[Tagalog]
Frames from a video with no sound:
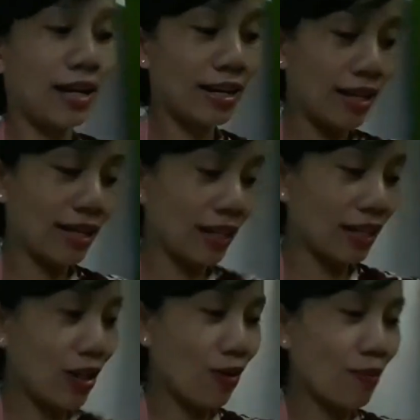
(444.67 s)
Ayan,
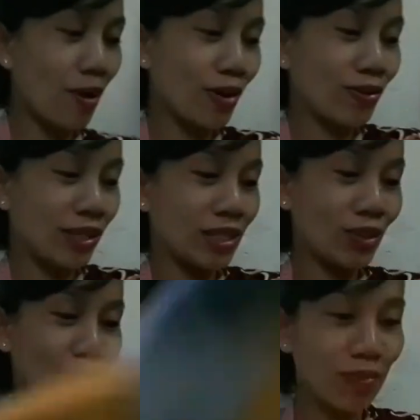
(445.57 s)
nakagawa pa ako ng
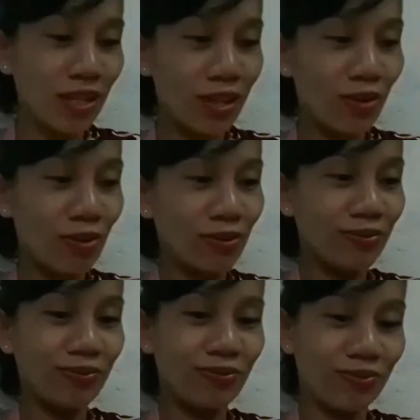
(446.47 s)
square pilo.
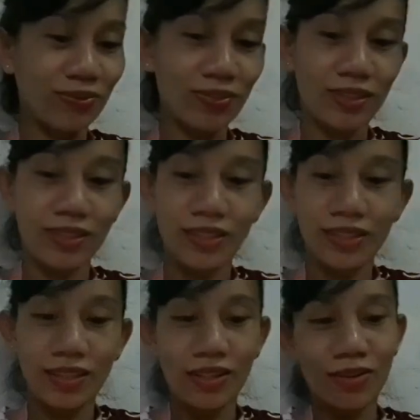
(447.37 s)

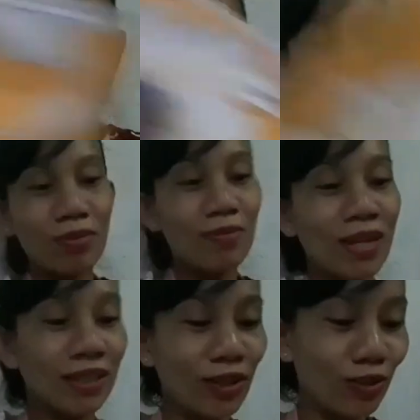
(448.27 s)
Oh,
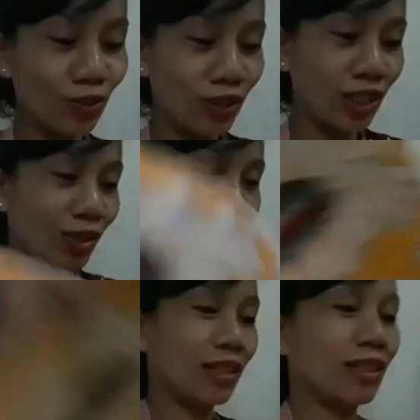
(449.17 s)
maibibenta ko to dito.
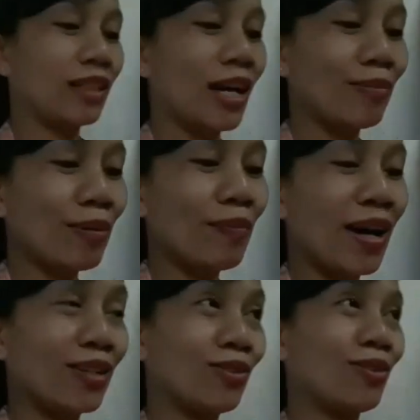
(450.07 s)
Kahit pa
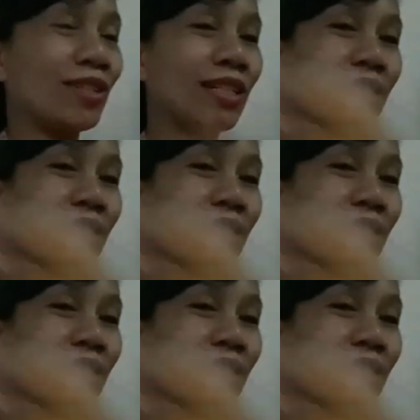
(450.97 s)
paano.